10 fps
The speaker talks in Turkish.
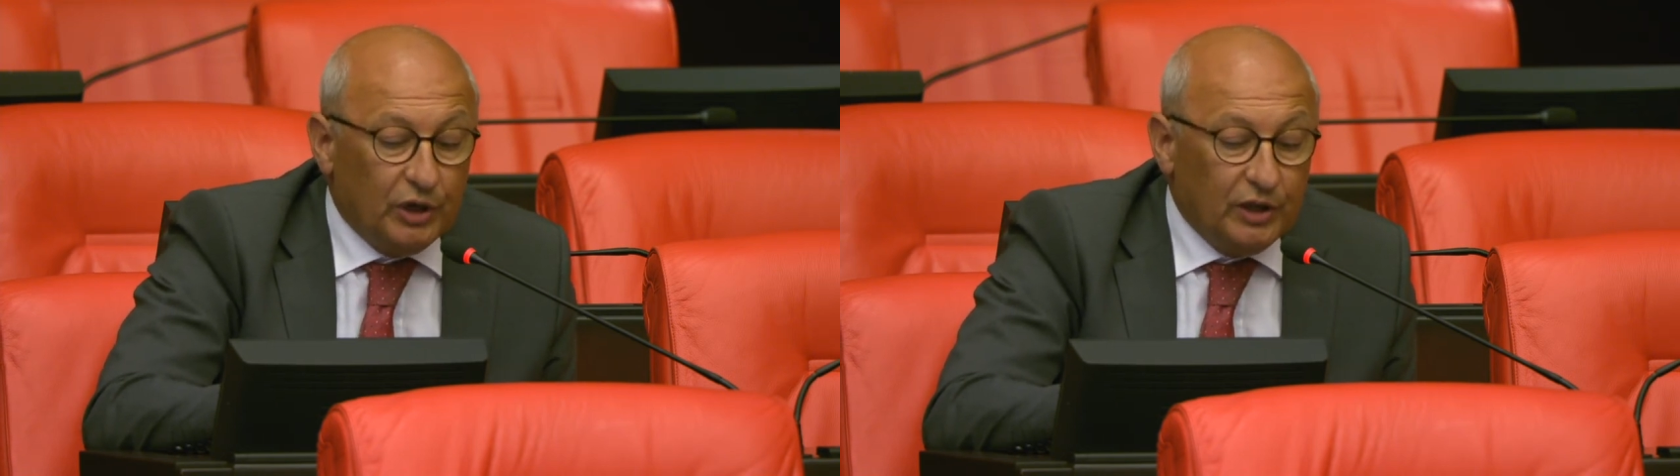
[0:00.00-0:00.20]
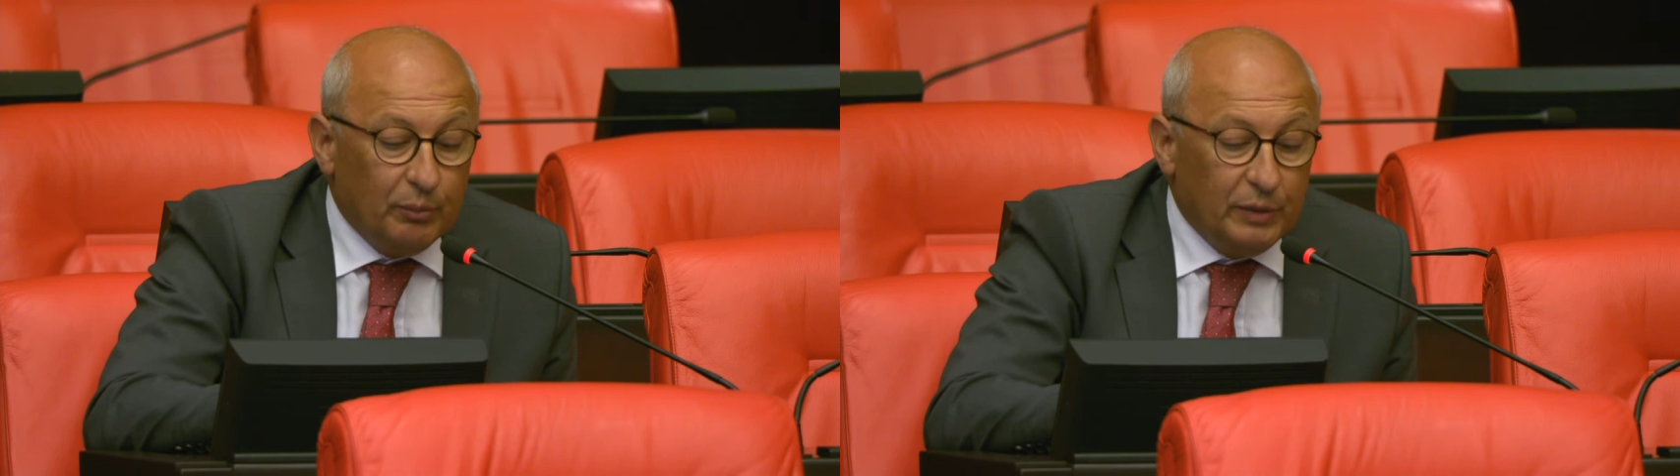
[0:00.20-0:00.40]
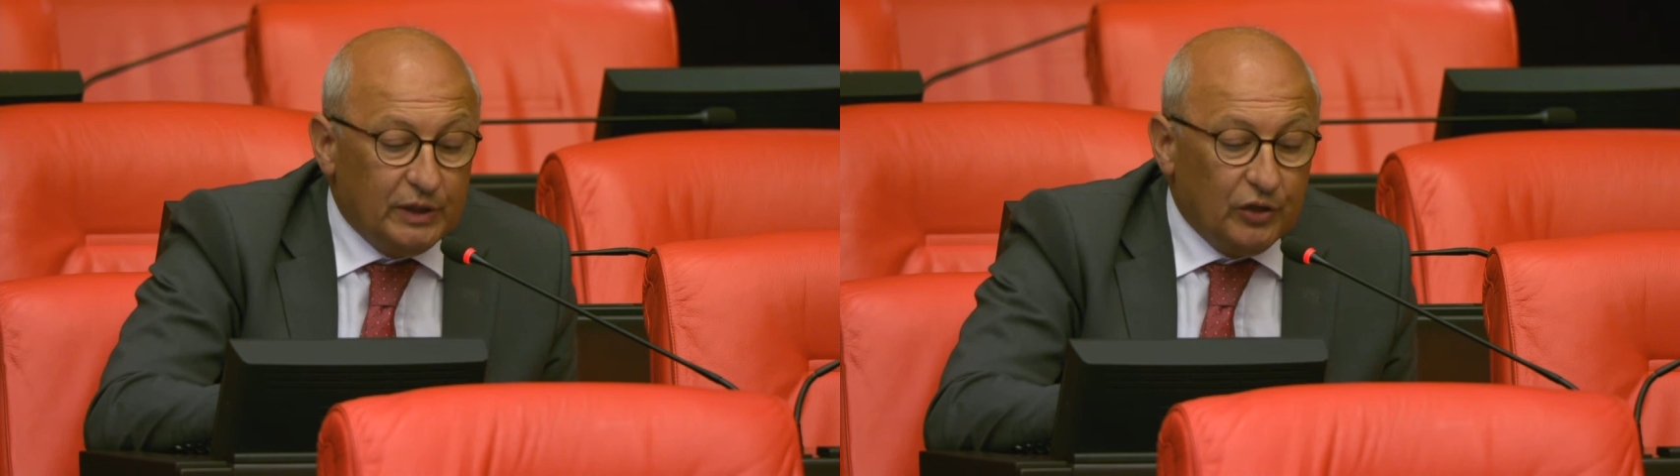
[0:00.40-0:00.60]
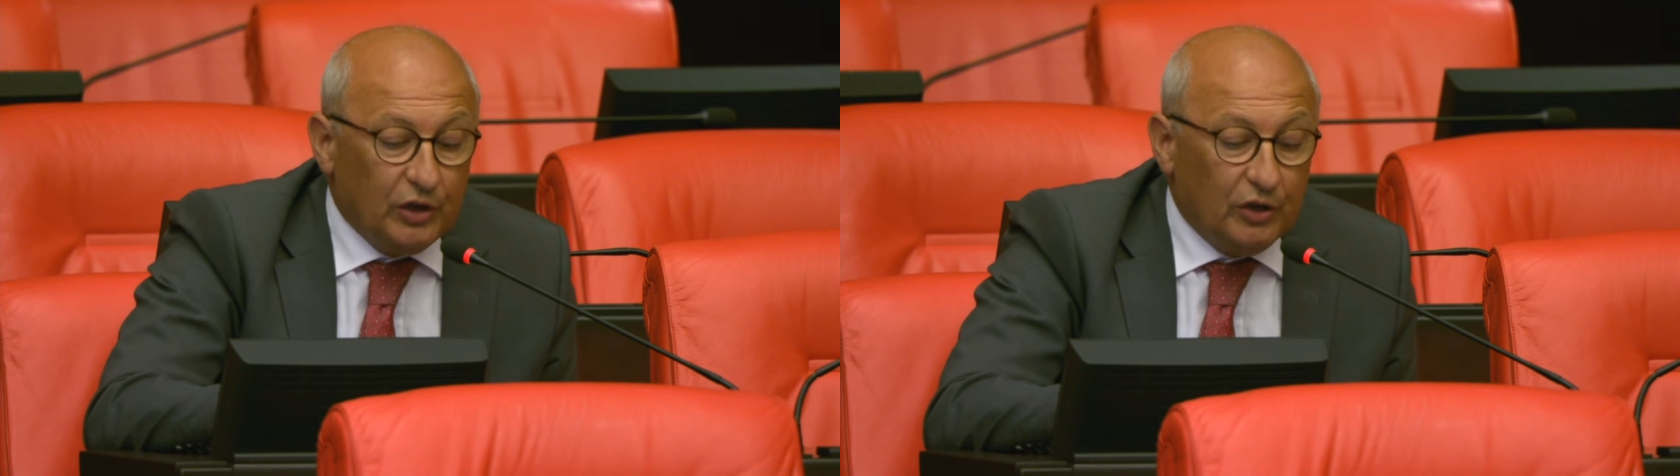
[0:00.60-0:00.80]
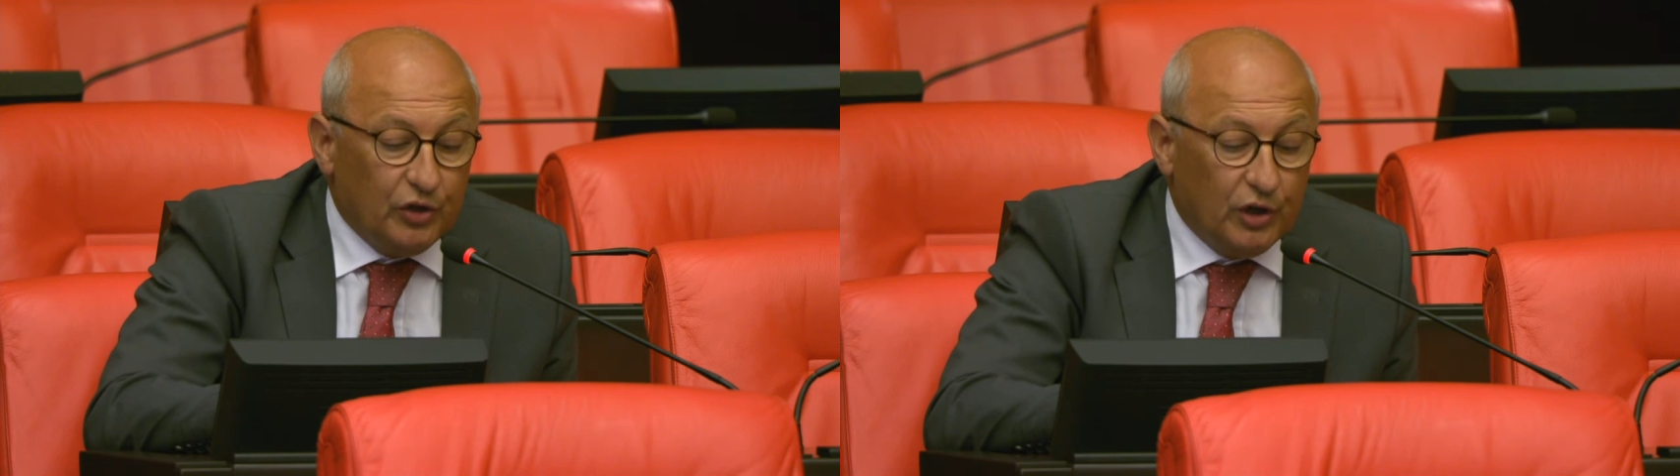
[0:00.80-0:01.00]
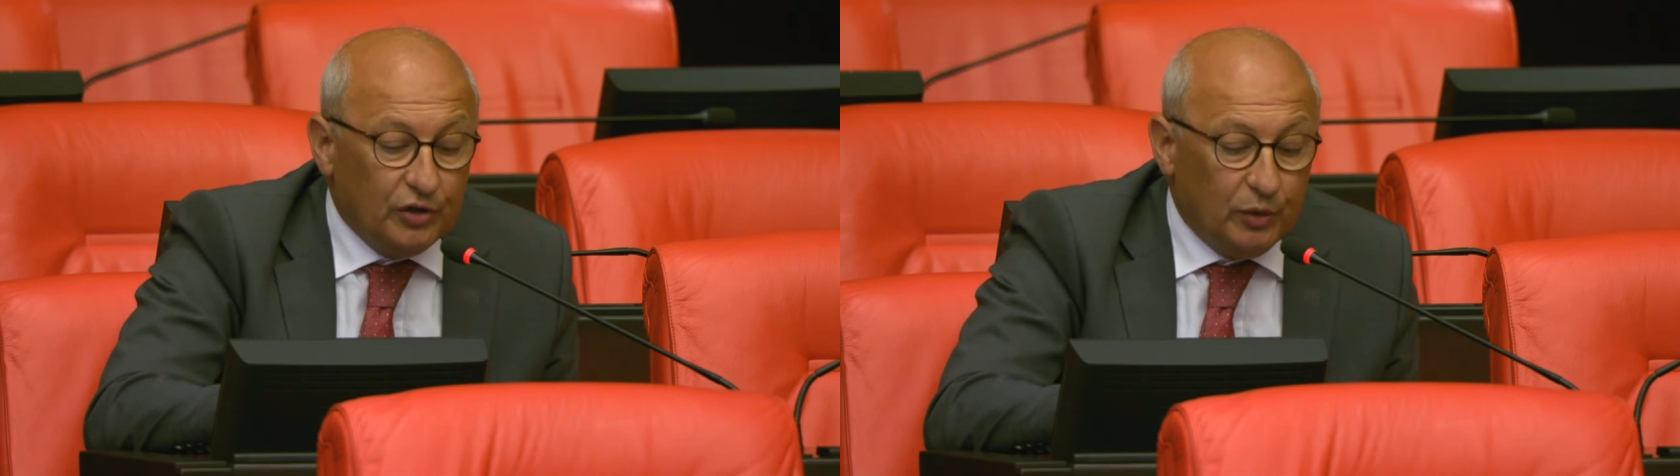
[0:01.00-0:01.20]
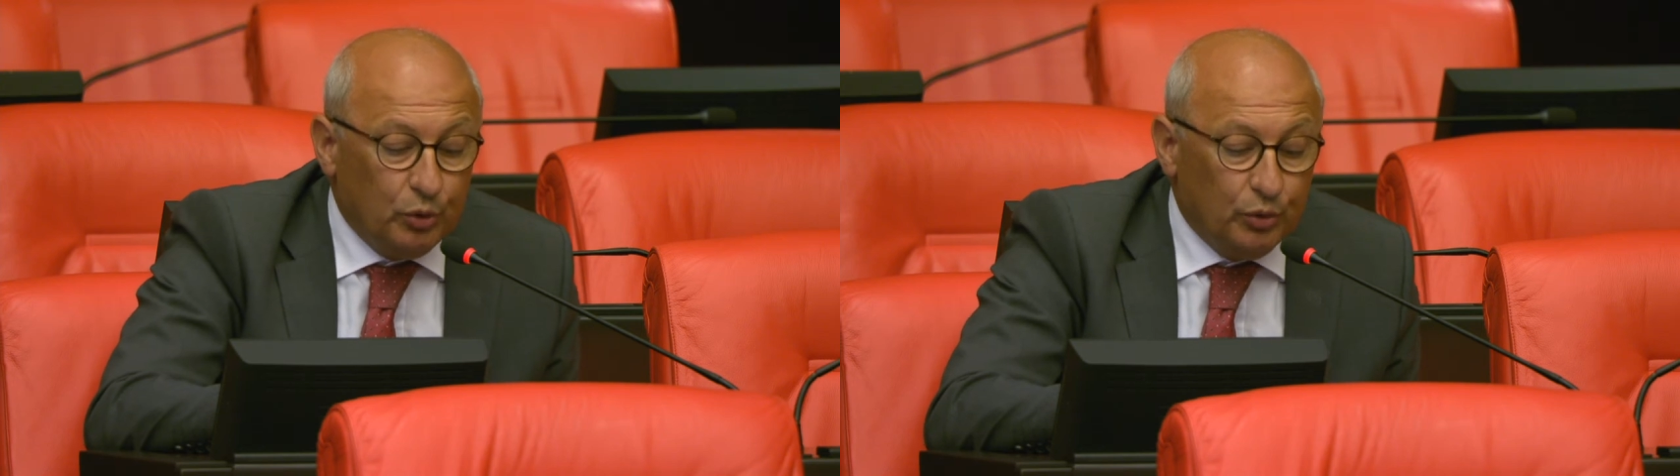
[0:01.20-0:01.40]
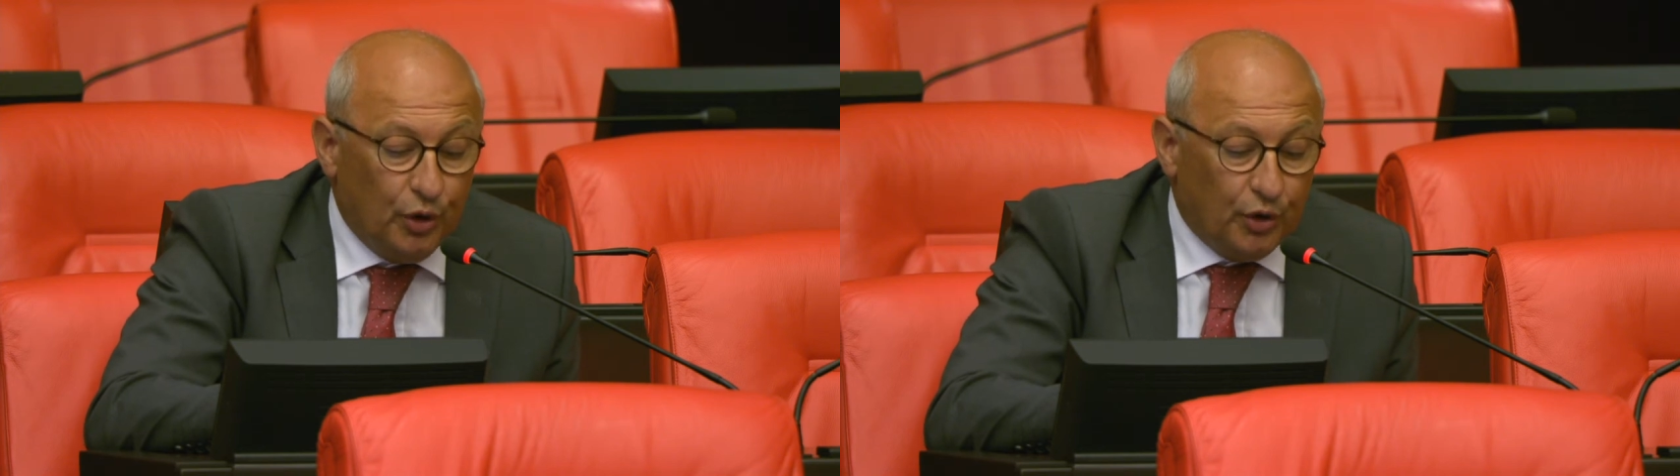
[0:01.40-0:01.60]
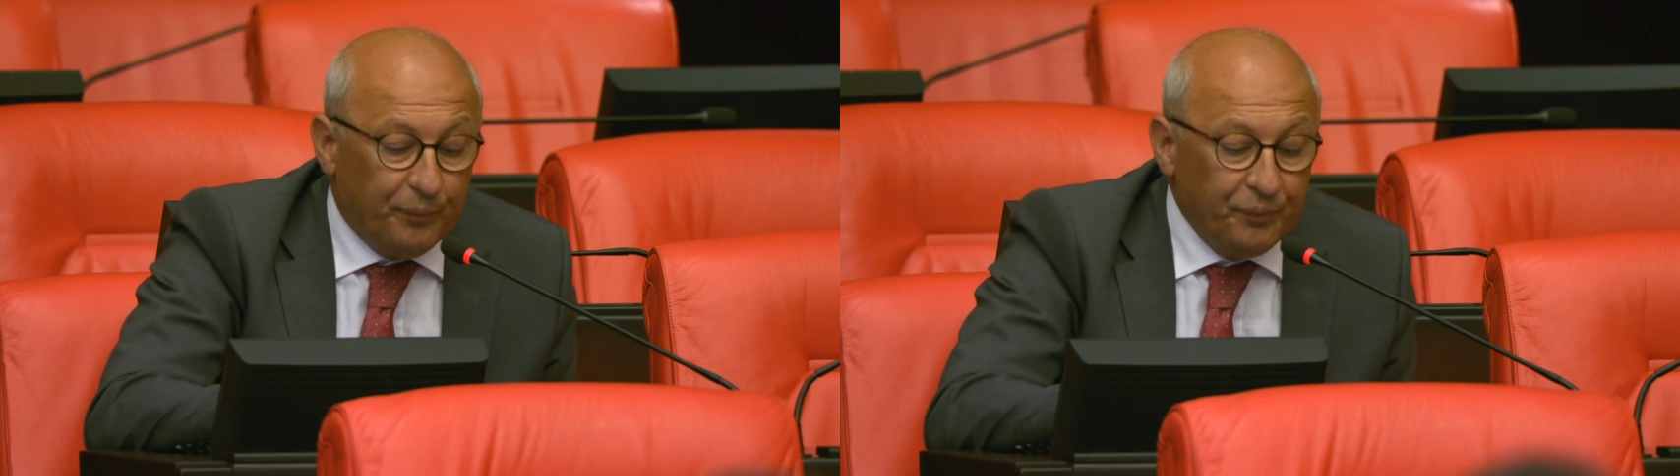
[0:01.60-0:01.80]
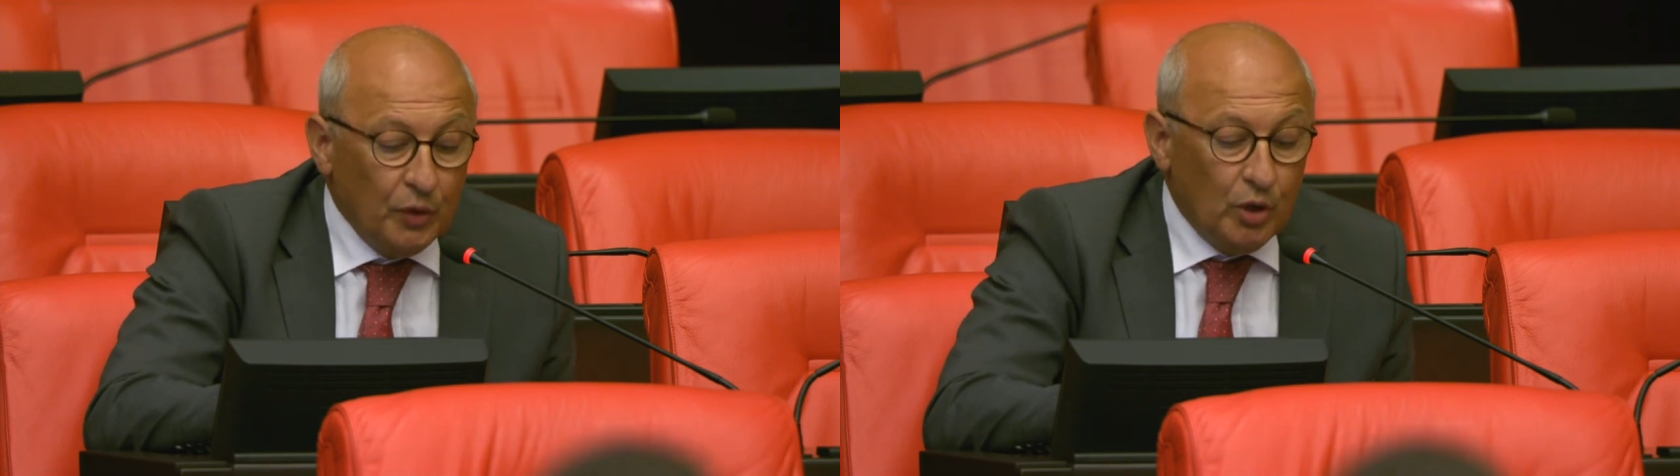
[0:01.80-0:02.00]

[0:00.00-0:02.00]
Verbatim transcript: Buradan bir kez daha çağrıda bulunuyorum.